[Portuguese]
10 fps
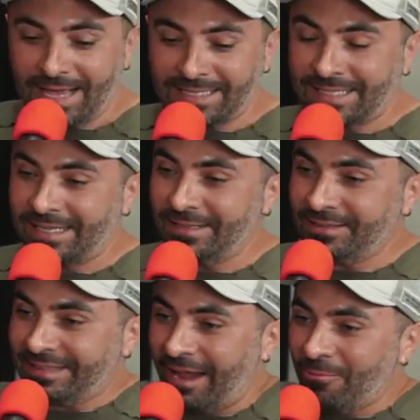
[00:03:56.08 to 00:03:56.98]
as que
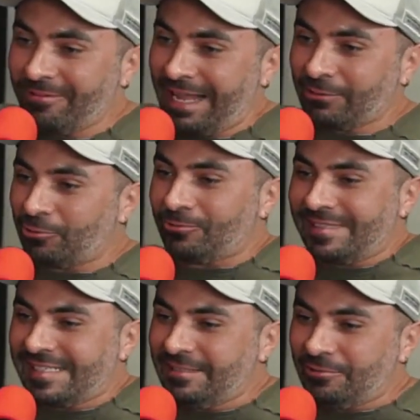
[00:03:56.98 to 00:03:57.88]
estavam lá
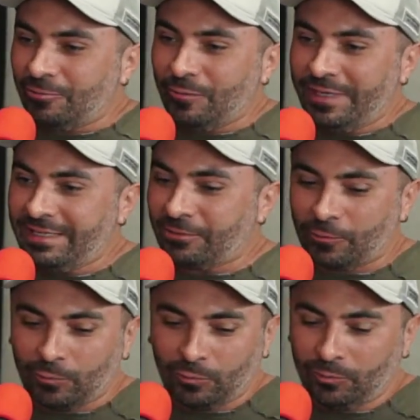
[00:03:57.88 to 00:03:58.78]
tudo cinturão Figurinha,
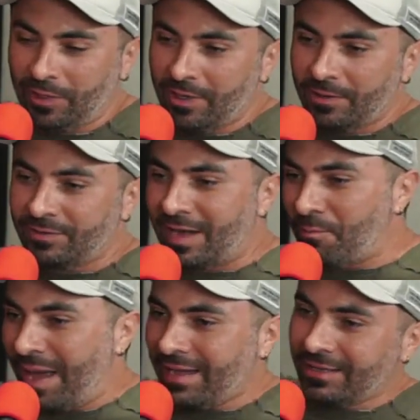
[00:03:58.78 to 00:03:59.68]
tudo
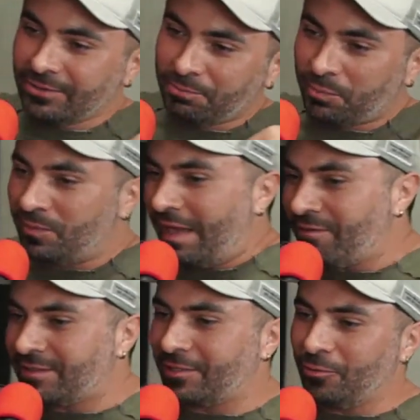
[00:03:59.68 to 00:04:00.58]
trabalhando,
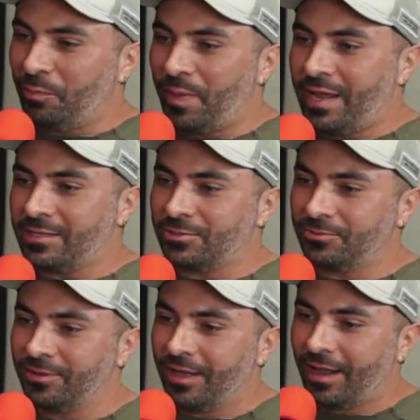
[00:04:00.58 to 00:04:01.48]
levantando
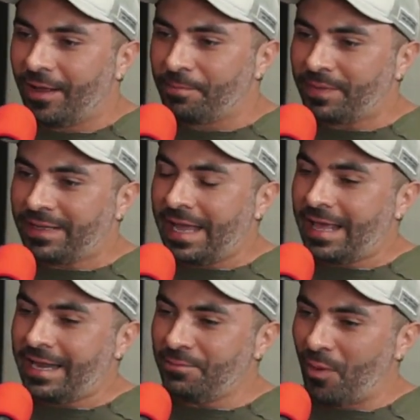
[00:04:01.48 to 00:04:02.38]
peso,
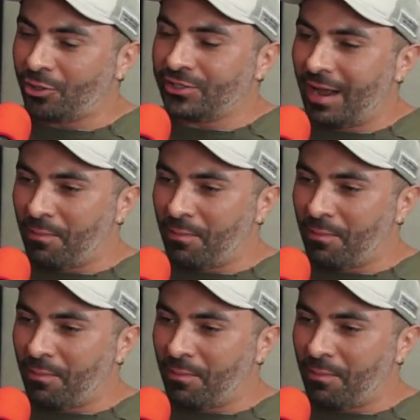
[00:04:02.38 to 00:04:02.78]
querendo mostrar a